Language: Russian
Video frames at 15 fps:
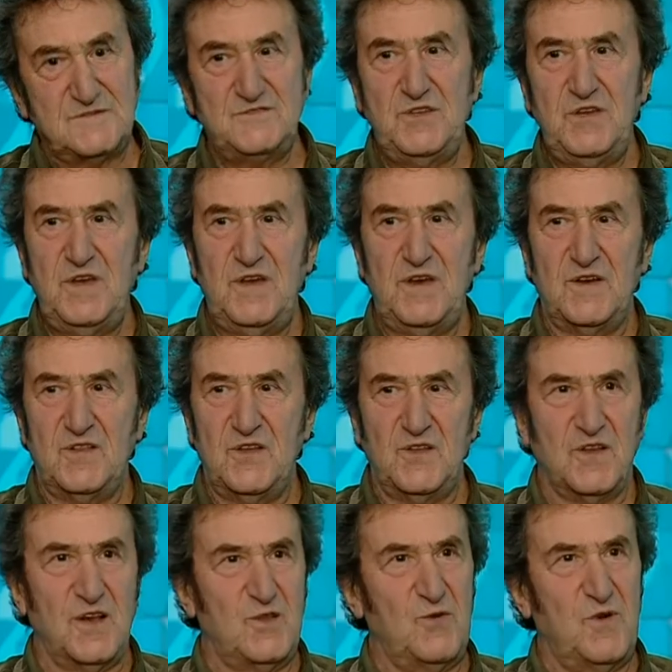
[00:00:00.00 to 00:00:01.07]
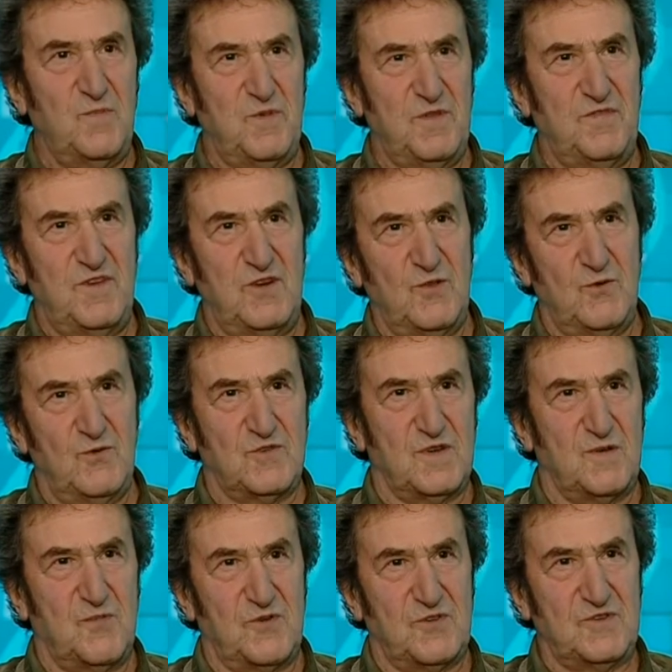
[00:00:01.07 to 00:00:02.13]
Нет, тот, который
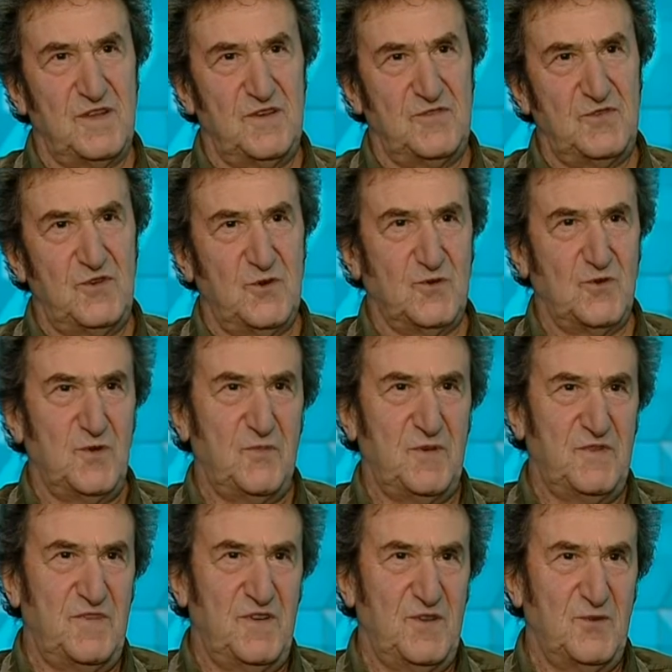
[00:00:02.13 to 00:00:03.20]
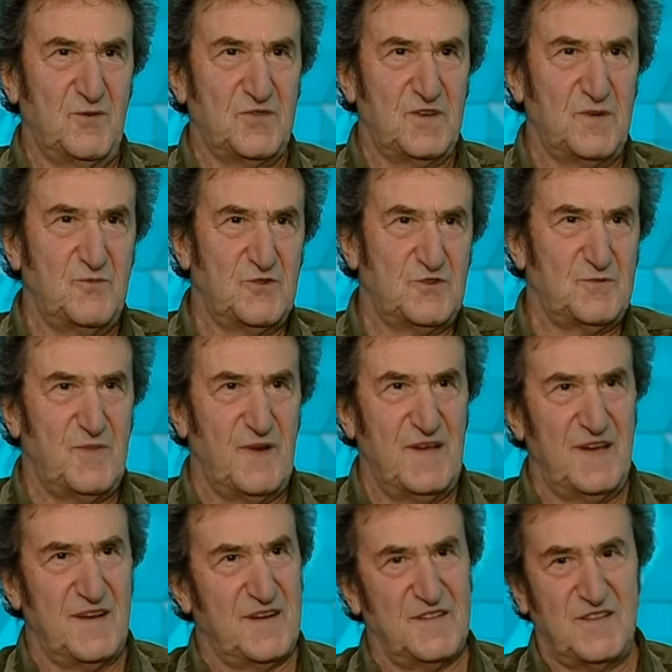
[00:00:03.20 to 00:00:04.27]
подвернулся просто, и все. Кто подвернулся и может
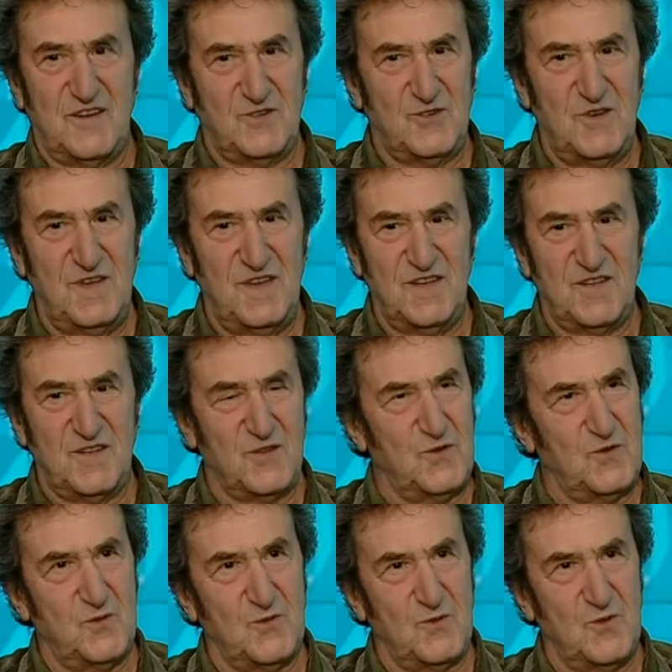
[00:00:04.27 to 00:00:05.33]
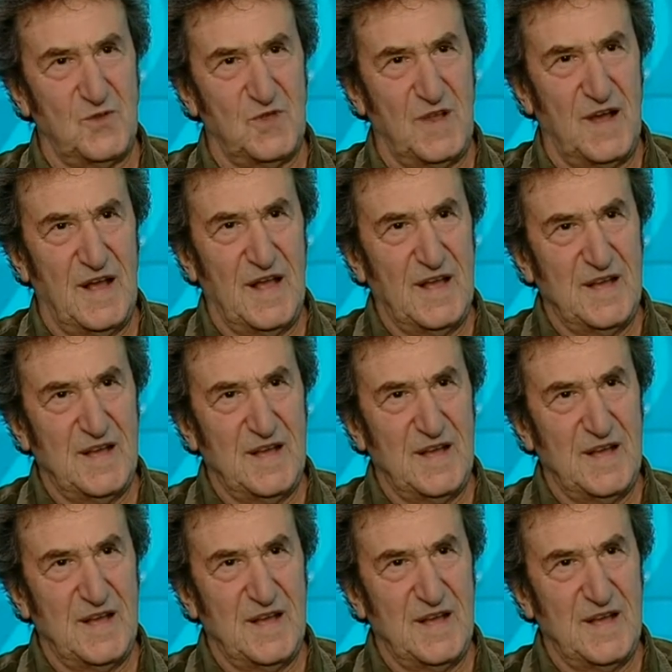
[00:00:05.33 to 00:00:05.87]
поехать. Так что едет кто угодно.